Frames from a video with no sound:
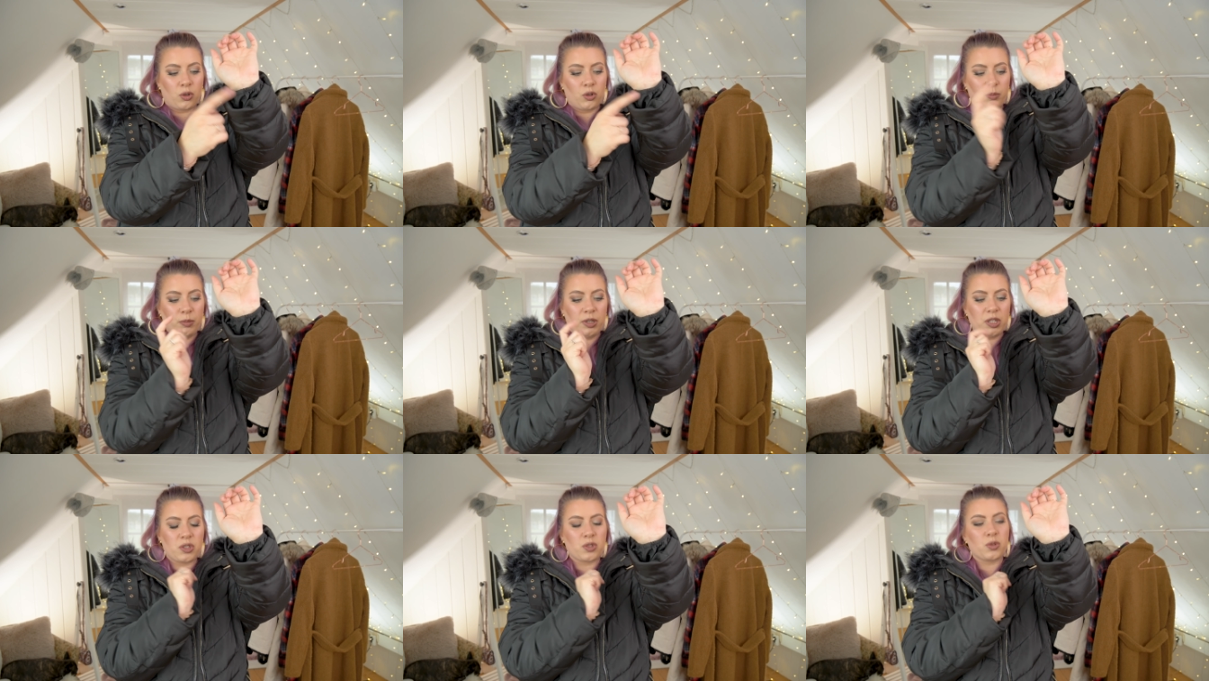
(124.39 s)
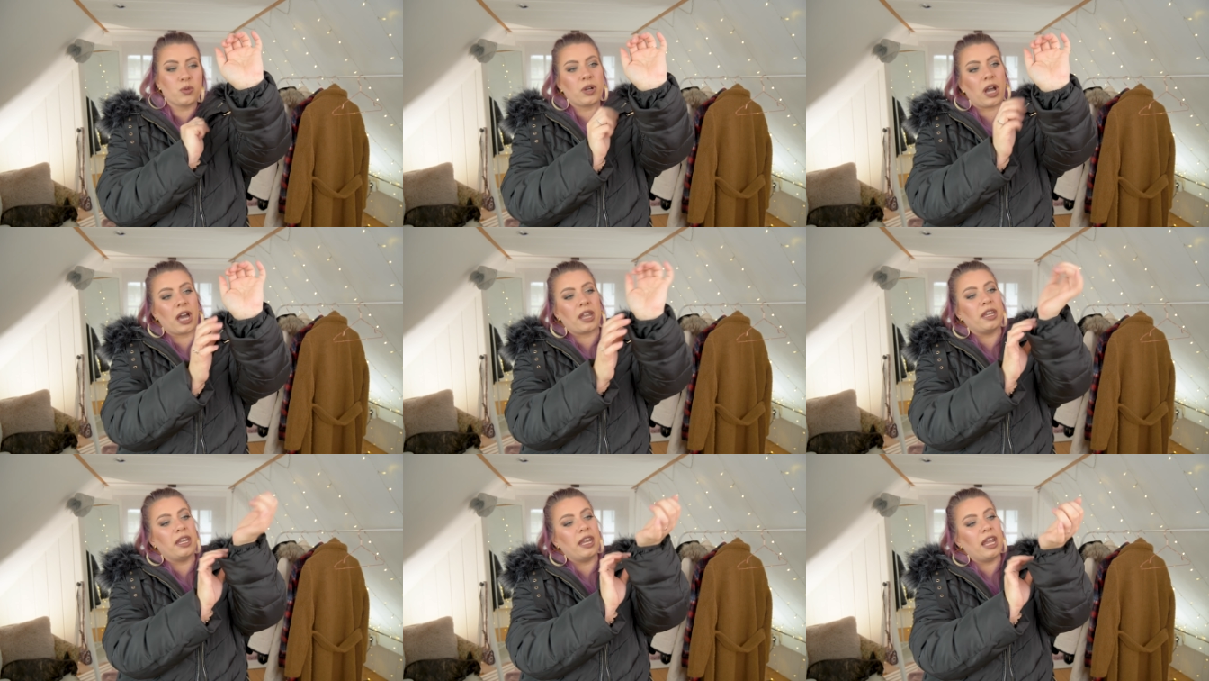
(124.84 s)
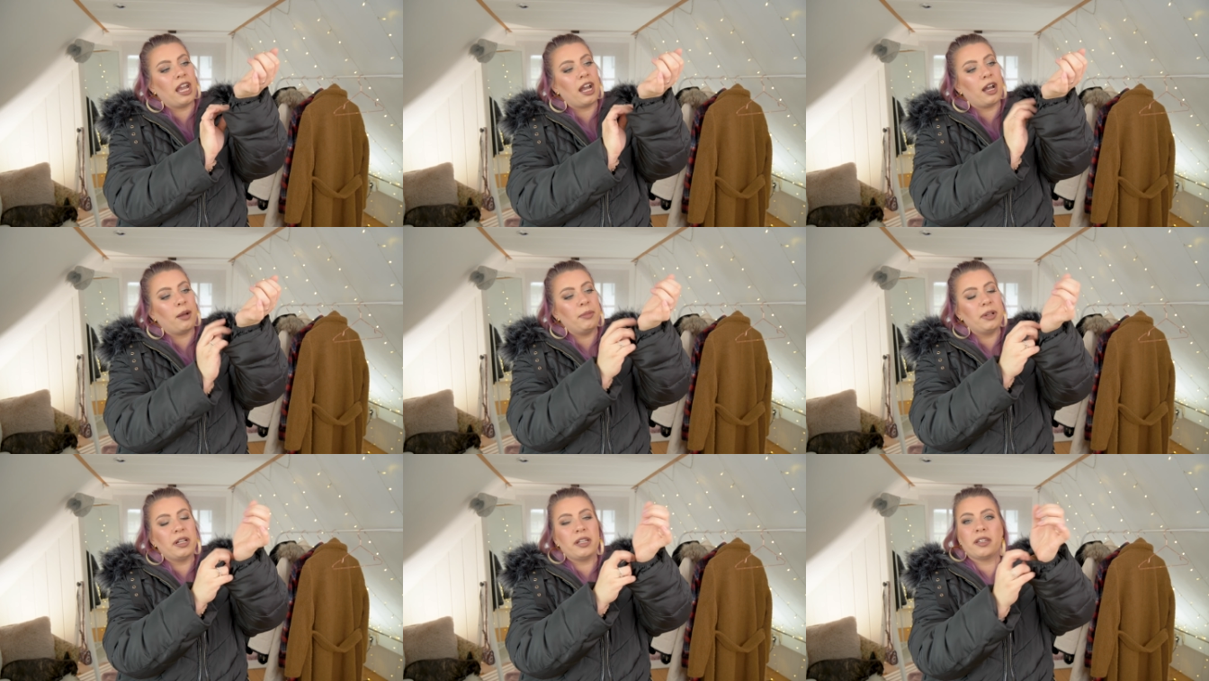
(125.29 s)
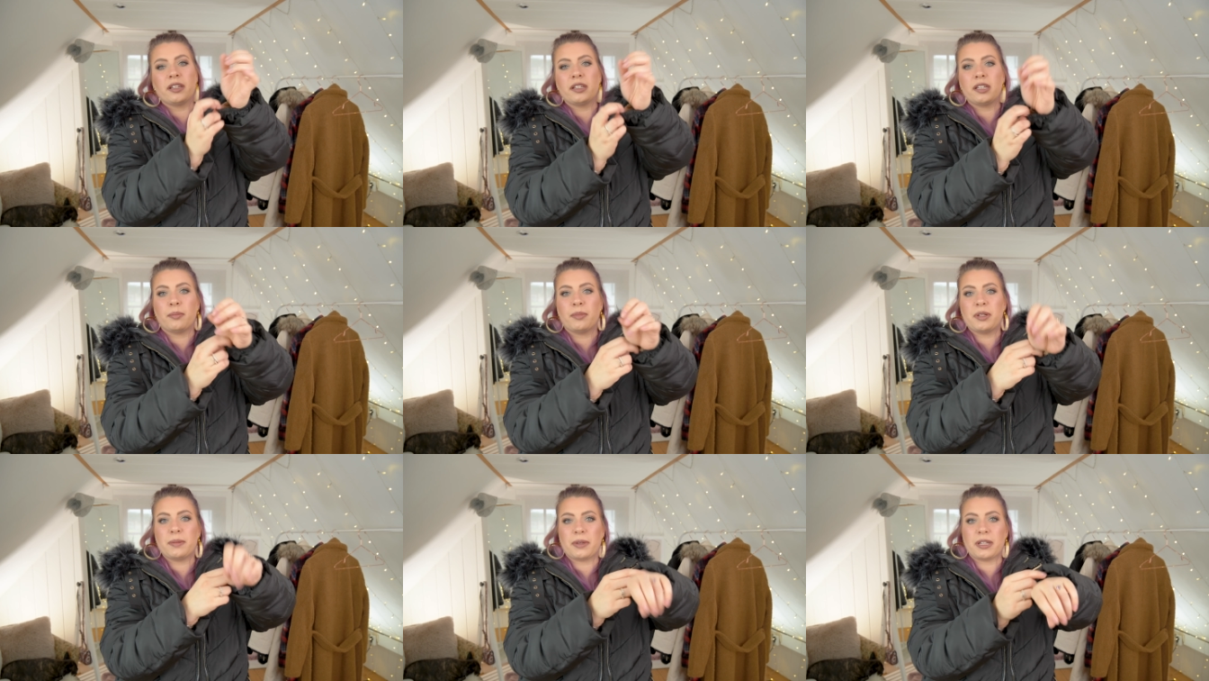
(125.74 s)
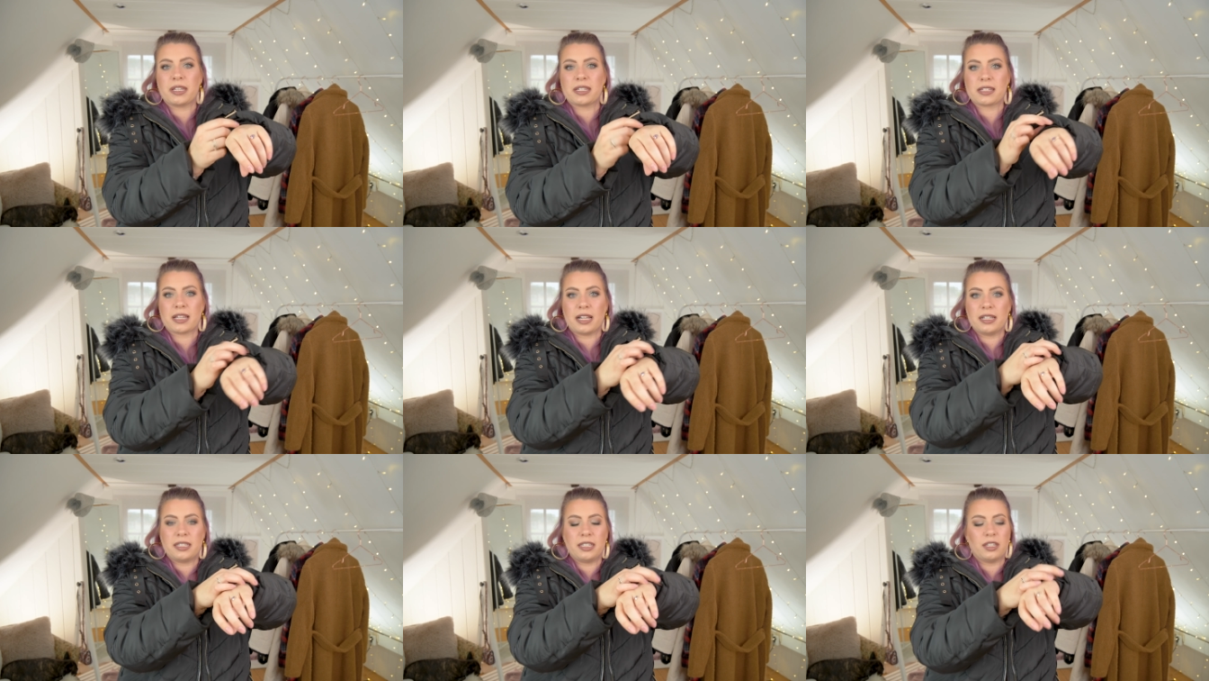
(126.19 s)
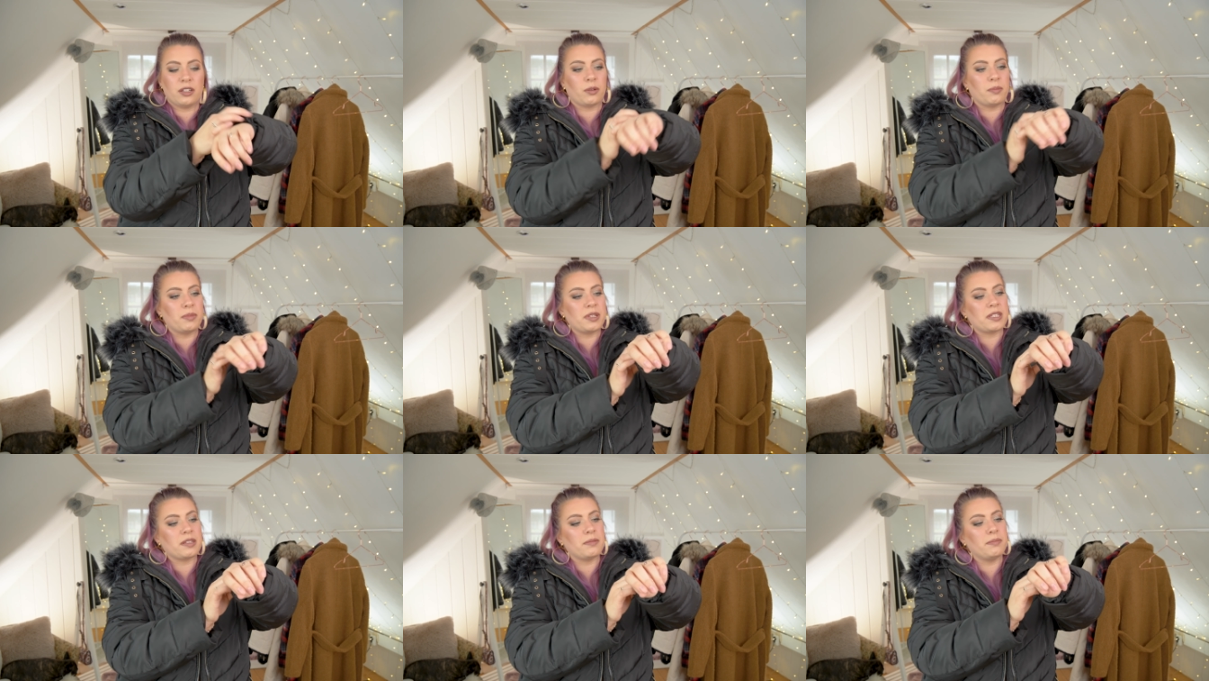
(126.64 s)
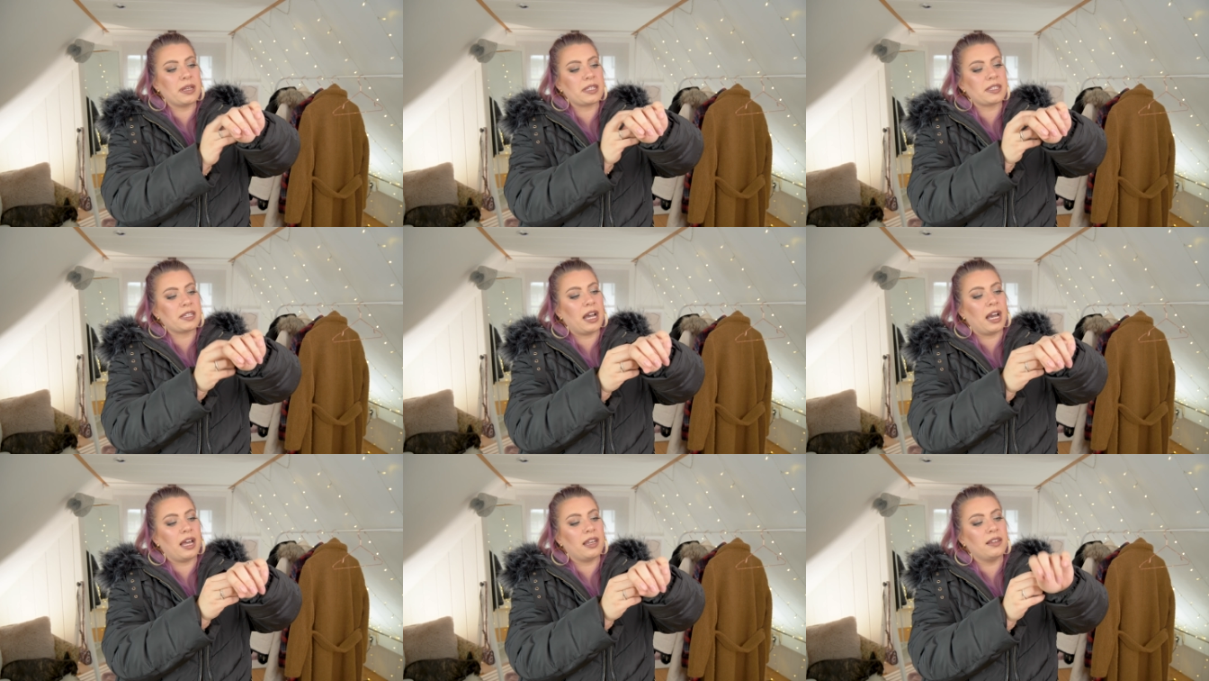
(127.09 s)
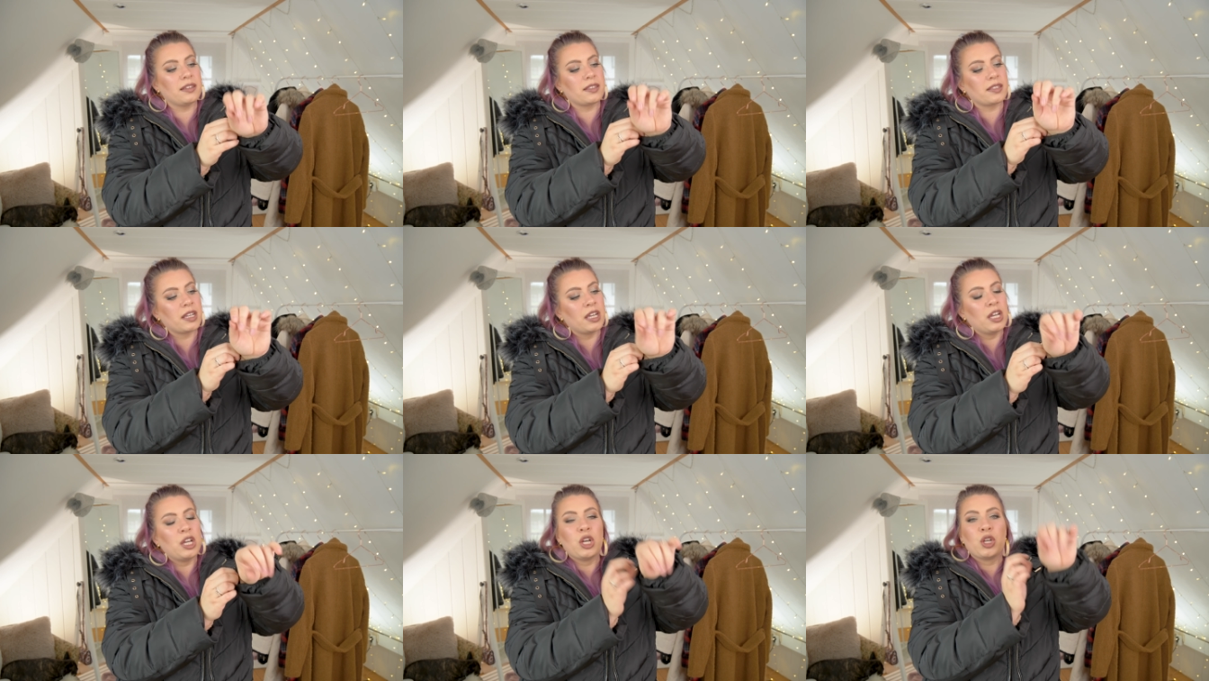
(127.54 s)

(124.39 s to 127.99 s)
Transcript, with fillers: Gummizug an den Ärmeln, ne, damit man das halt hier noch ein bisschen besser alles